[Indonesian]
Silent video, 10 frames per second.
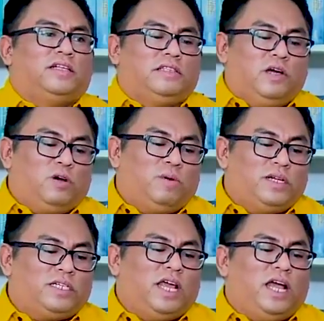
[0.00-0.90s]

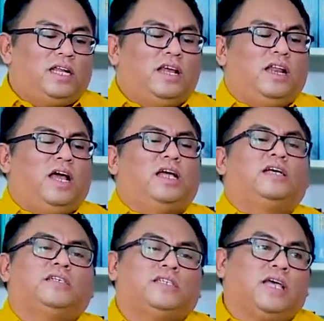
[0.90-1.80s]
Jawaban saya
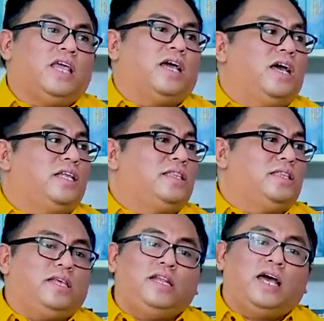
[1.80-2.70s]
adalah saya
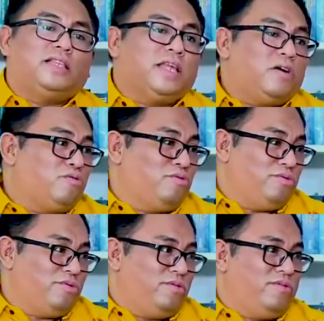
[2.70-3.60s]
tidak tahu.
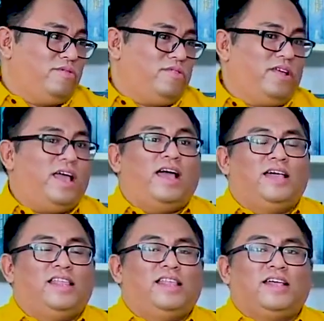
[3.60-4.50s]
Ya,
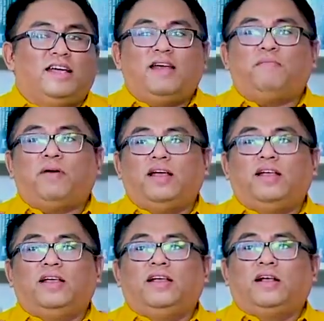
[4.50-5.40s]
kenapa?
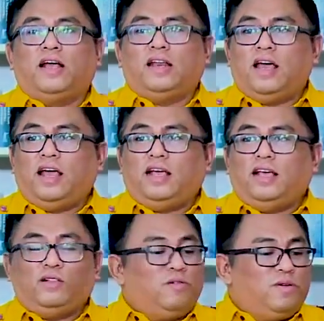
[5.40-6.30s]
Karena
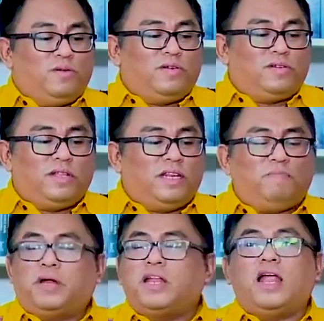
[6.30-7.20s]
itu
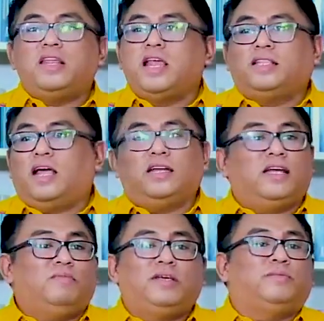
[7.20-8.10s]
tidak pernah dinyatakan
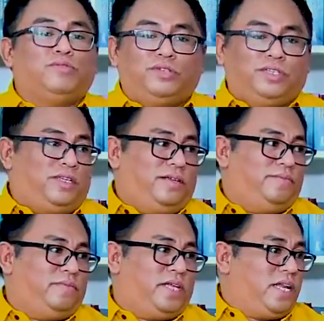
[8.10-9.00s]
dalam kitab suci.
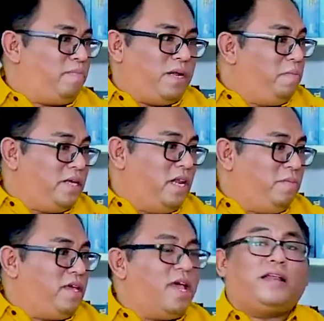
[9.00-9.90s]
Kenapa
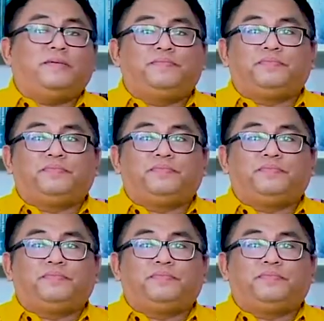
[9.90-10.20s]
demikian?